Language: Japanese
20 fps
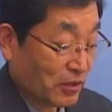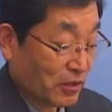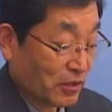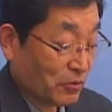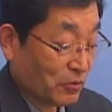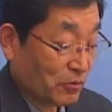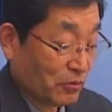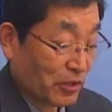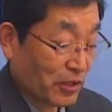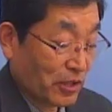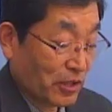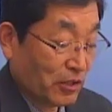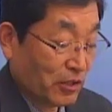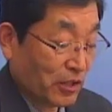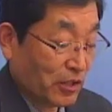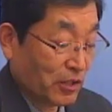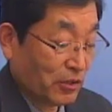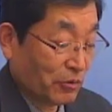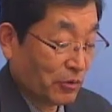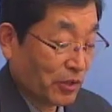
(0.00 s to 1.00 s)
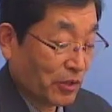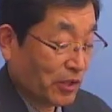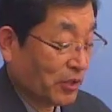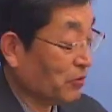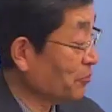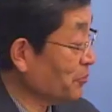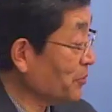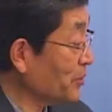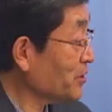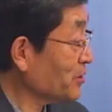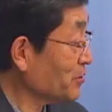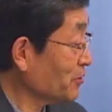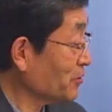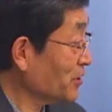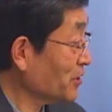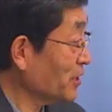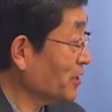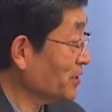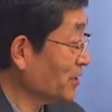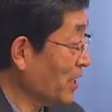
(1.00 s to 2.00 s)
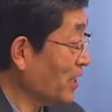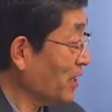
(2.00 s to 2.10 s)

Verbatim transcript: この絵の絵のビーツの先生